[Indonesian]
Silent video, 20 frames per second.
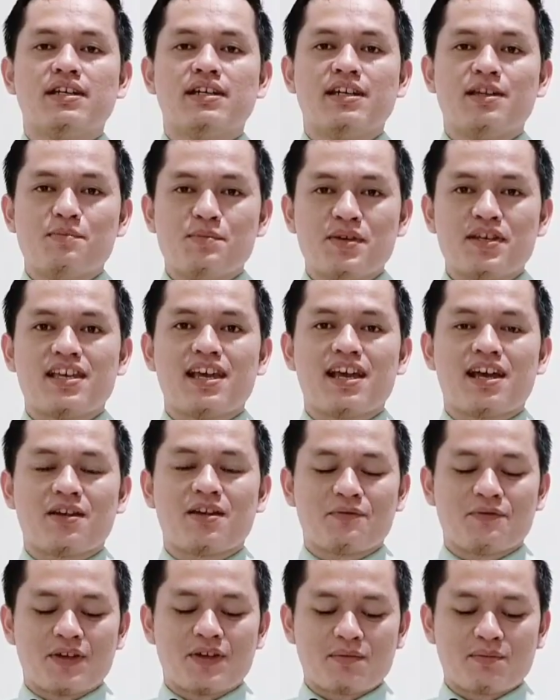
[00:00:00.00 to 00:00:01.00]

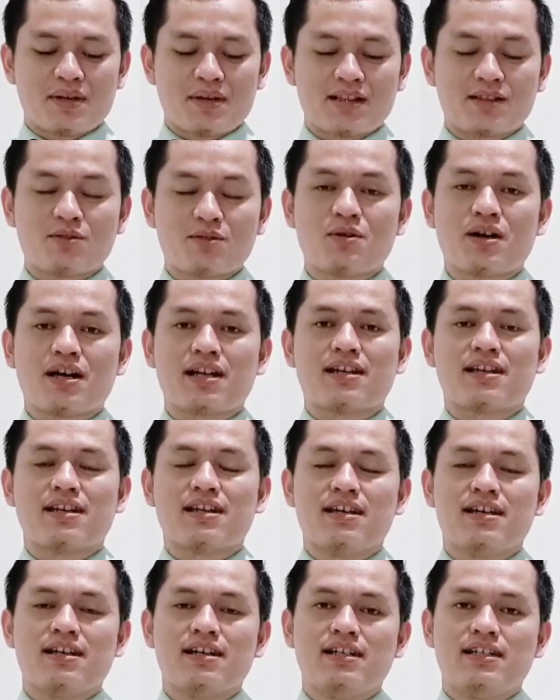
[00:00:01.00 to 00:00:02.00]
Demikian firman Tuhan.
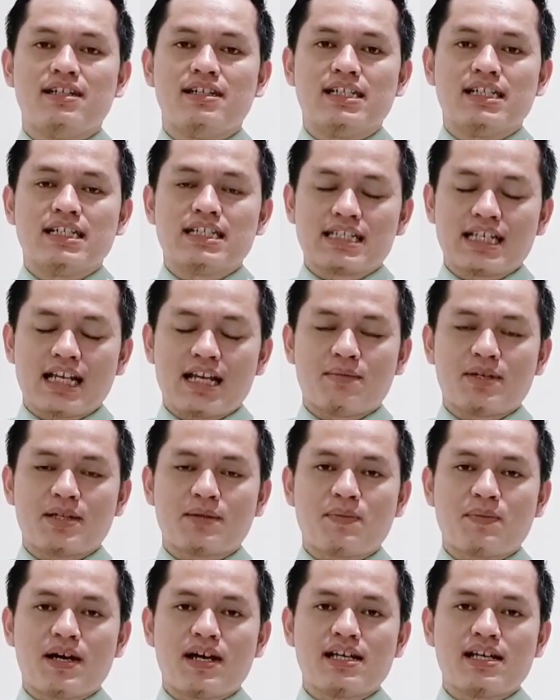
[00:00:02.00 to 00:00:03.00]

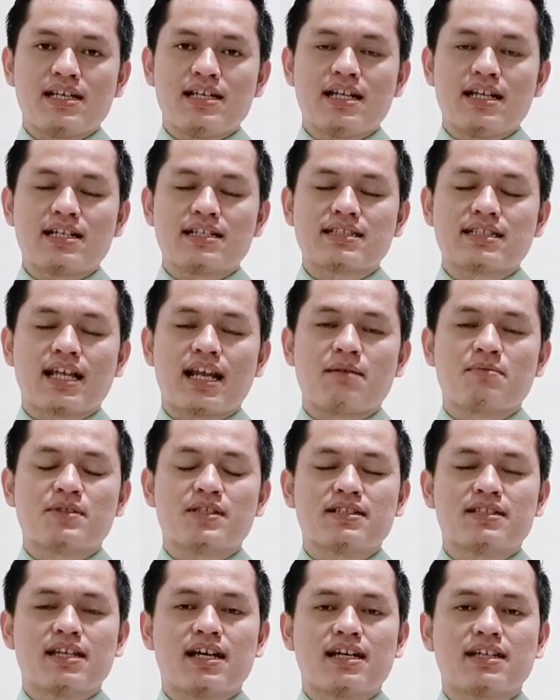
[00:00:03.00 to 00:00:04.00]
Selamat pagi dan salam
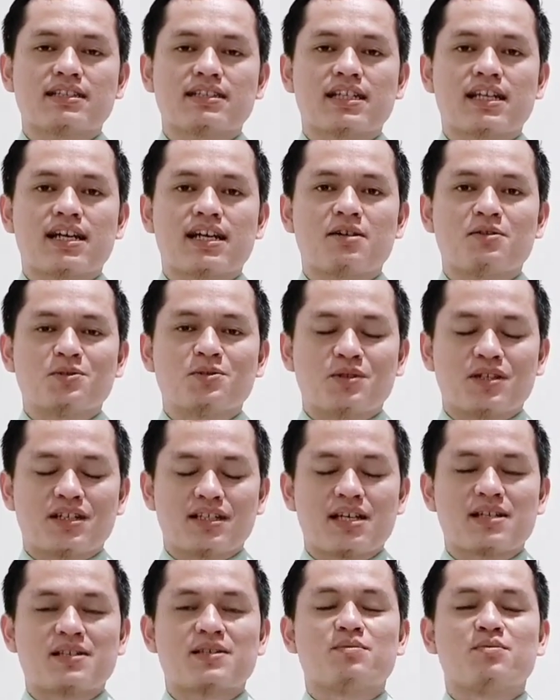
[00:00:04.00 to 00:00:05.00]
sejahtera untuk
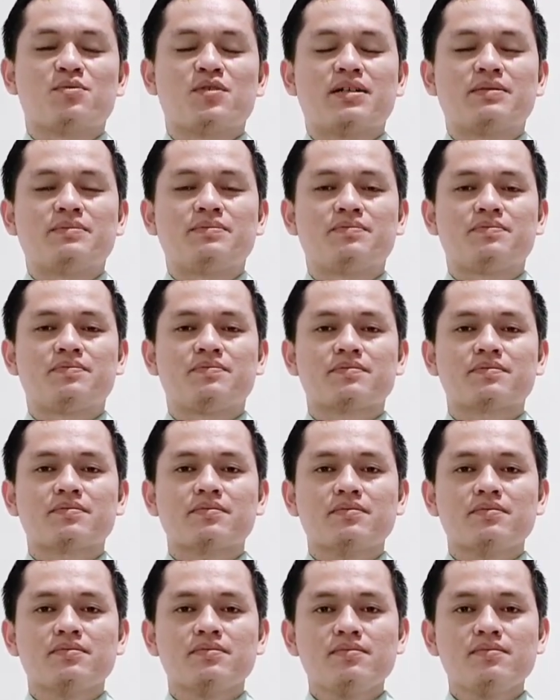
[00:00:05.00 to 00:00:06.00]
kita semua.
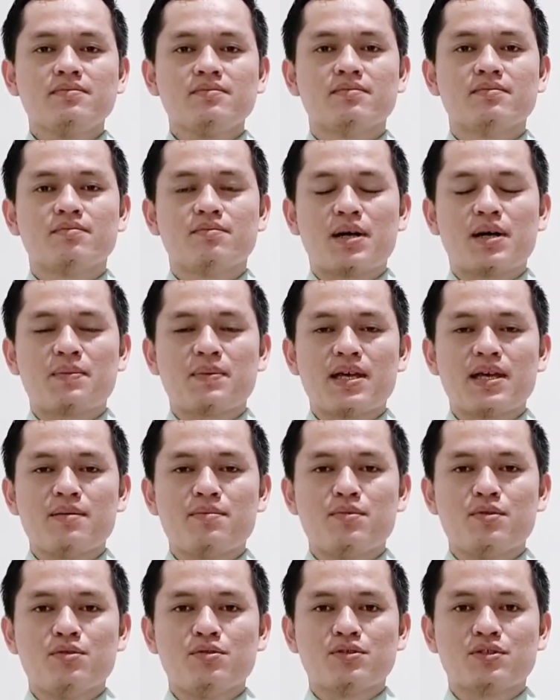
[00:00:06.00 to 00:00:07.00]
Bapak,
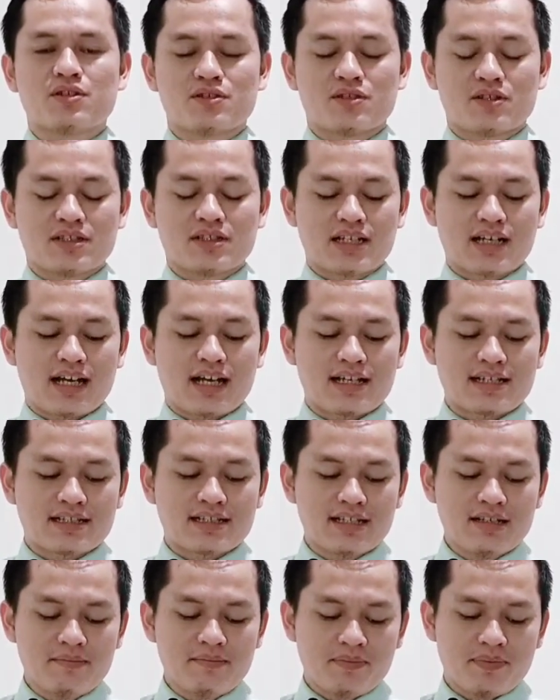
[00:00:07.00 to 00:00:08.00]
Ibu, saudara-saudara
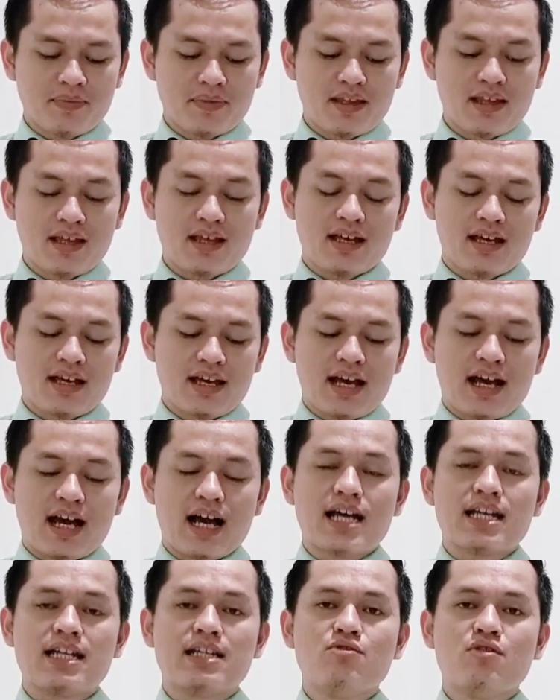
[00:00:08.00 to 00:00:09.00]
terkasih,
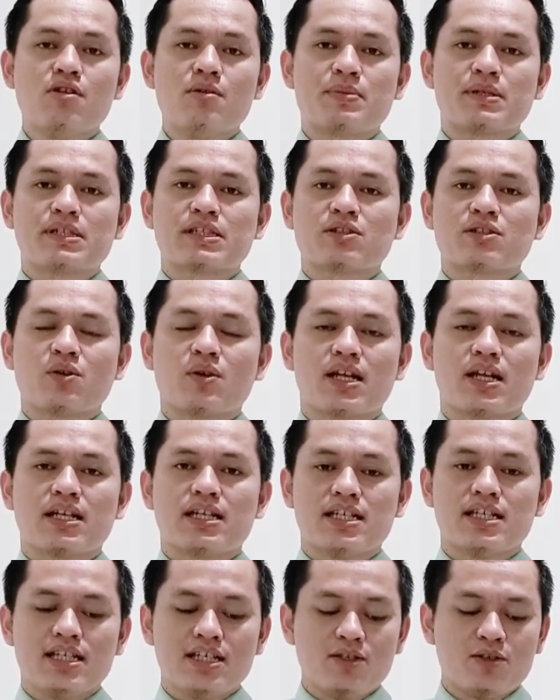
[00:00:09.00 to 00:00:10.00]
ada dua
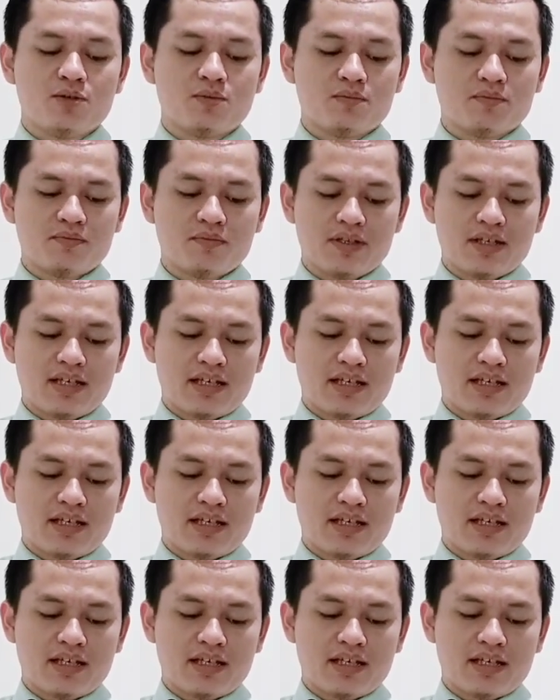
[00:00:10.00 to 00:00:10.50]
persoalan hidup